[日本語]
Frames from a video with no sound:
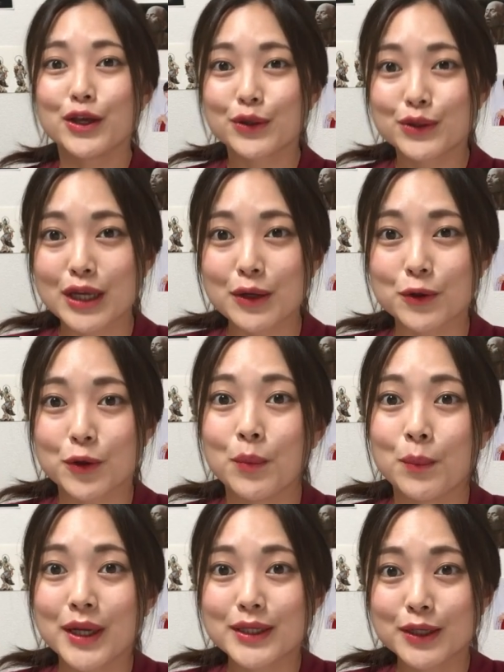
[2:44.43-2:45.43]
言ったの
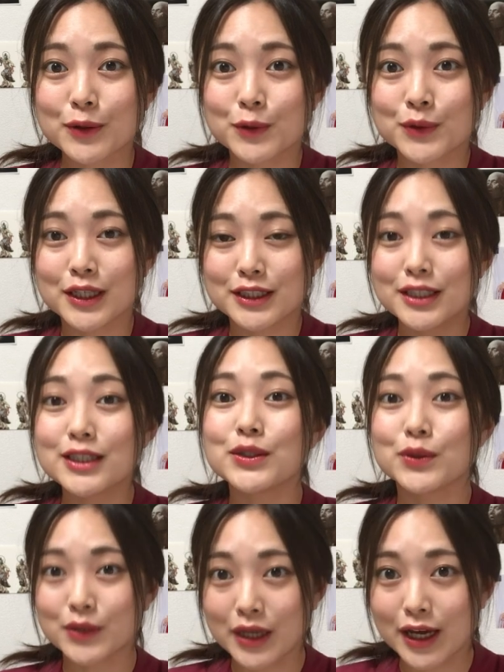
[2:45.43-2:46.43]
と全く同じで
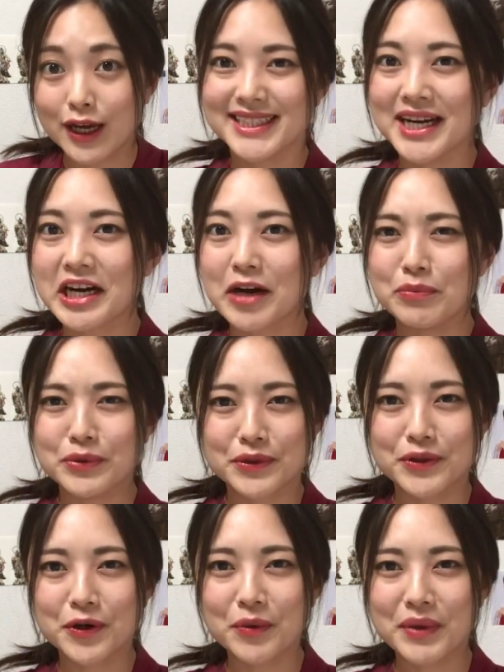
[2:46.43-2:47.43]
すよねなんか
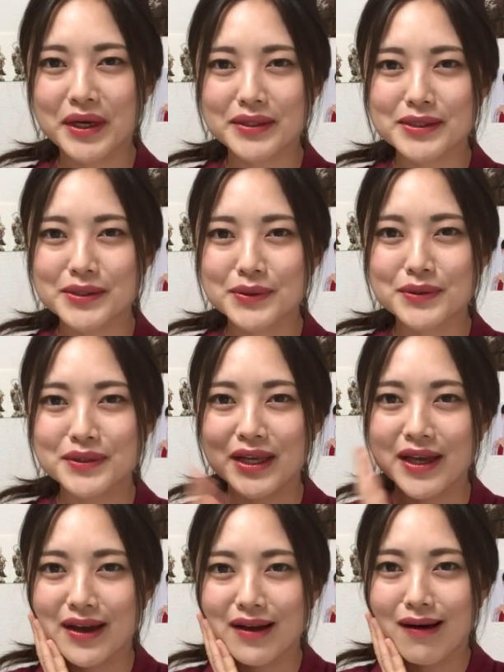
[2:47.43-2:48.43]
仏教味が強く
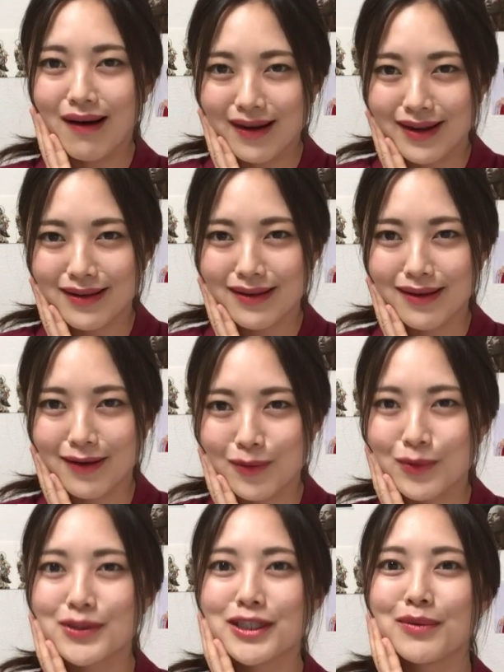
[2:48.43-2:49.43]
てあれって
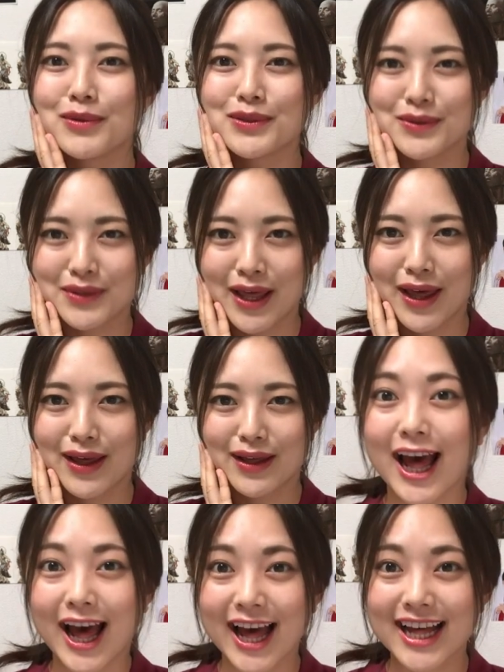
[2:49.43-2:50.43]
思っちゃいますよ
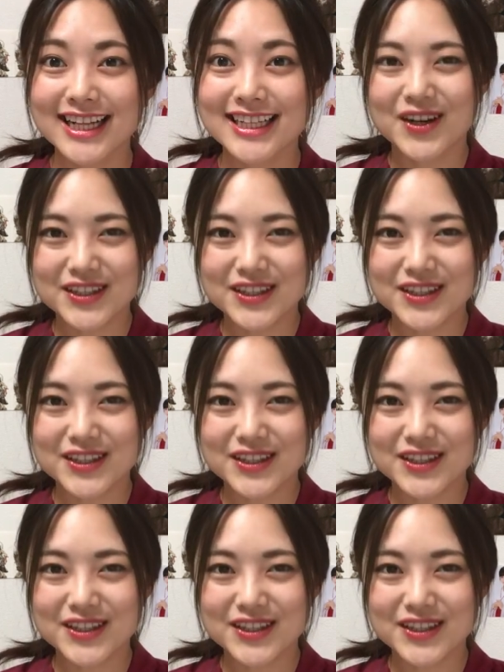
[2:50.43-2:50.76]
ねはい